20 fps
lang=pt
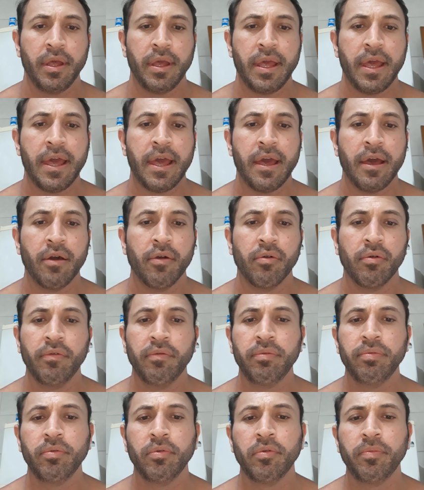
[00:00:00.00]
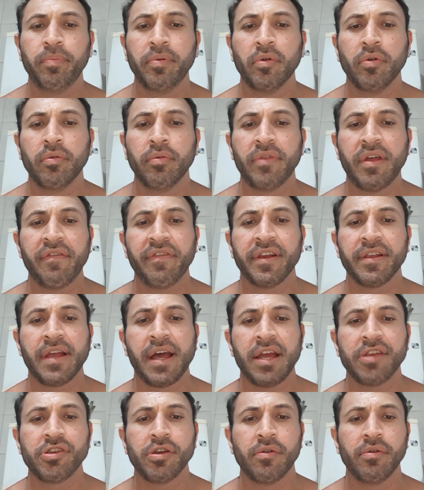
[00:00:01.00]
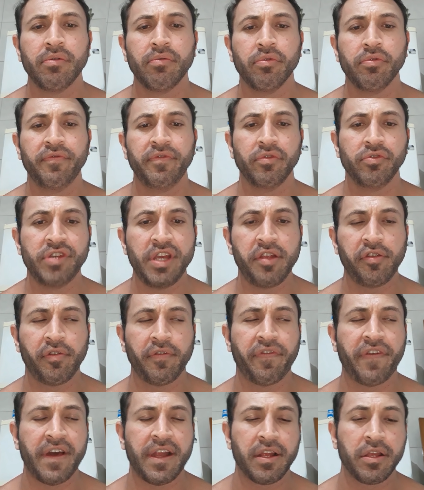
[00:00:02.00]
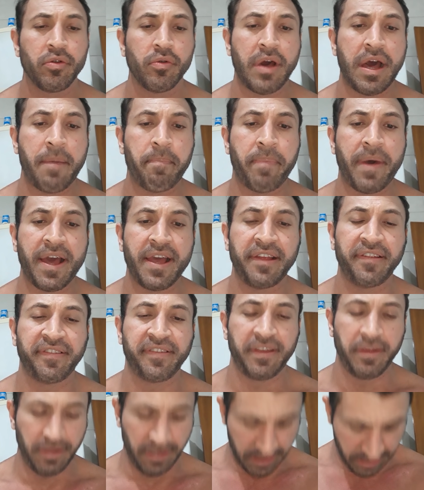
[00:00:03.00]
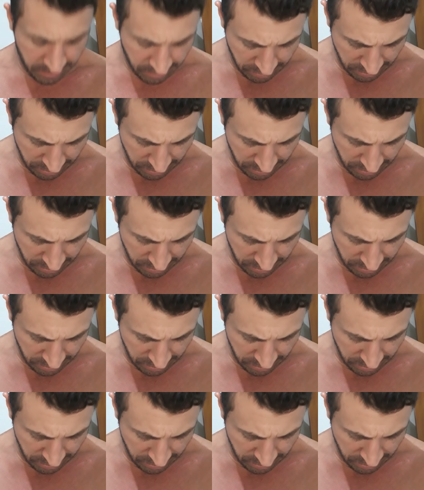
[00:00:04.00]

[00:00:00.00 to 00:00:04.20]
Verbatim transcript: É, o, o, o, na verdade, é o, o, Jason fala que um rapaz que